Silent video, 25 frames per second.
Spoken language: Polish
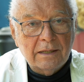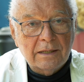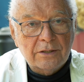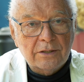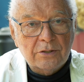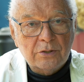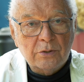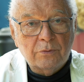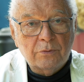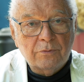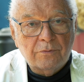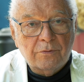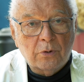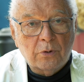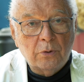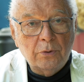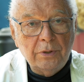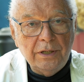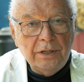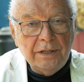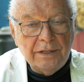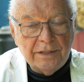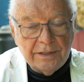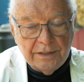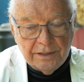są w
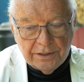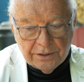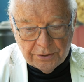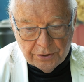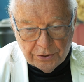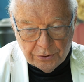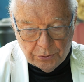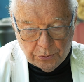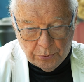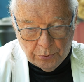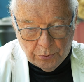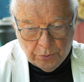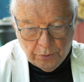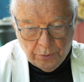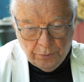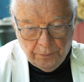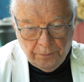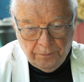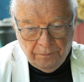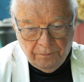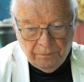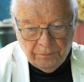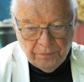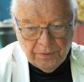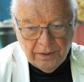kolizji ze sztuką.
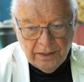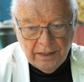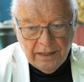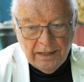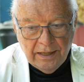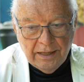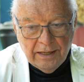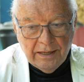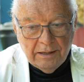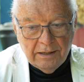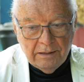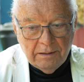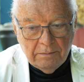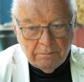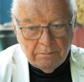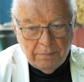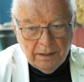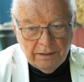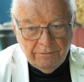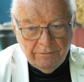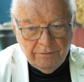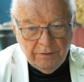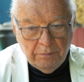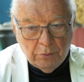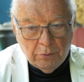
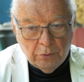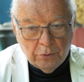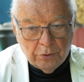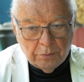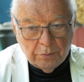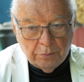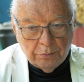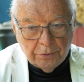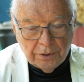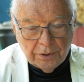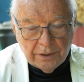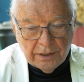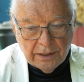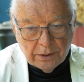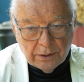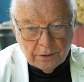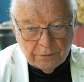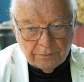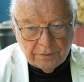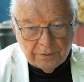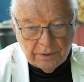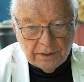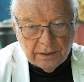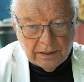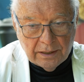Pan Wybult, mój
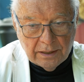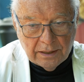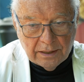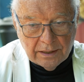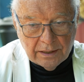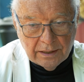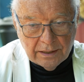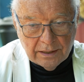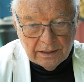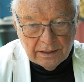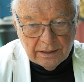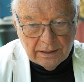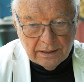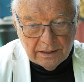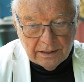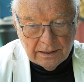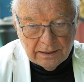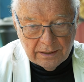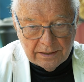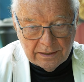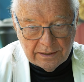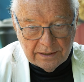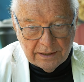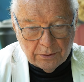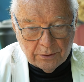kierownik y,
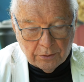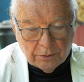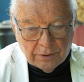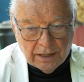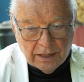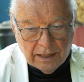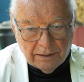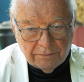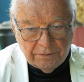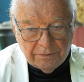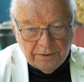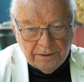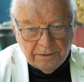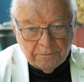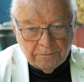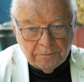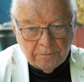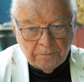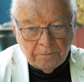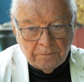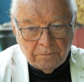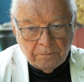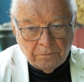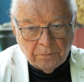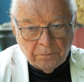scenografii,
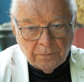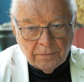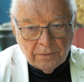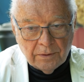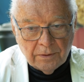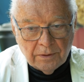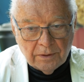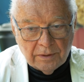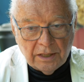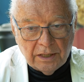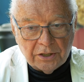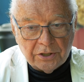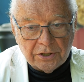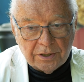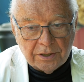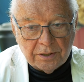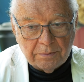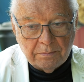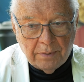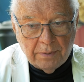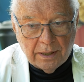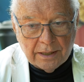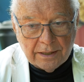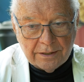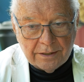też
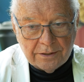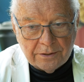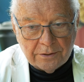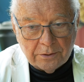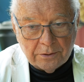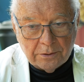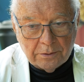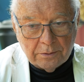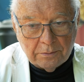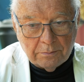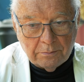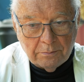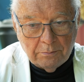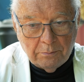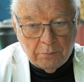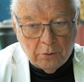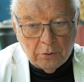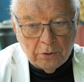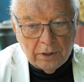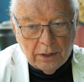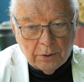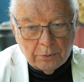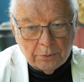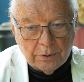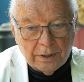bardzo
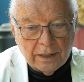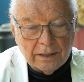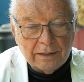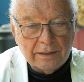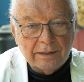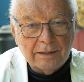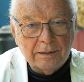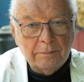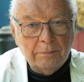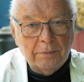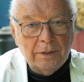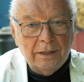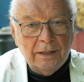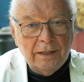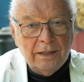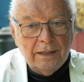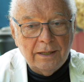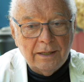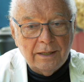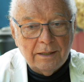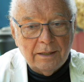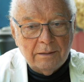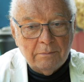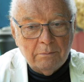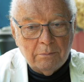bolał nad tym,
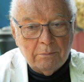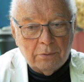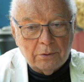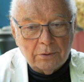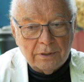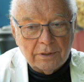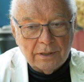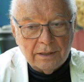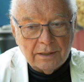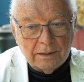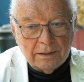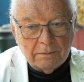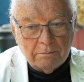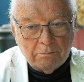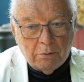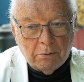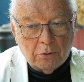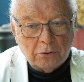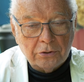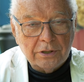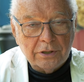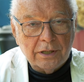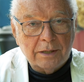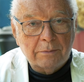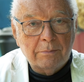bo ten
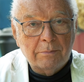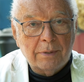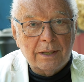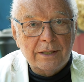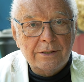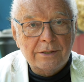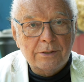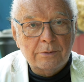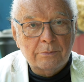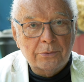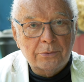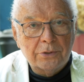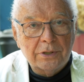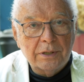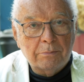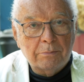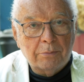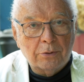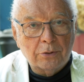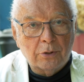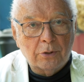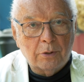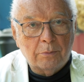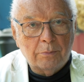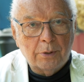pożar bardzo mu się
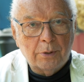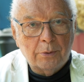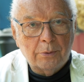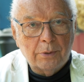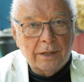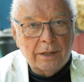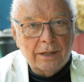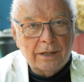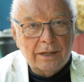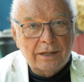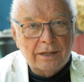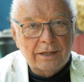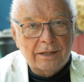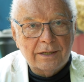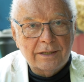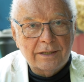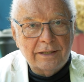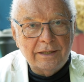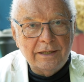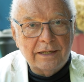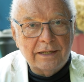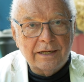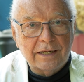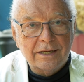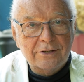podobał, a
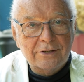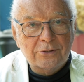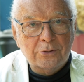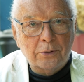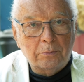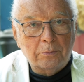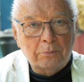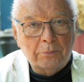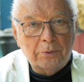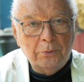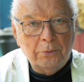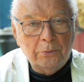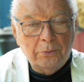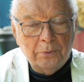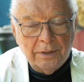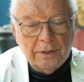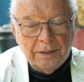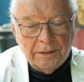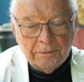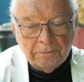nie nastąpił.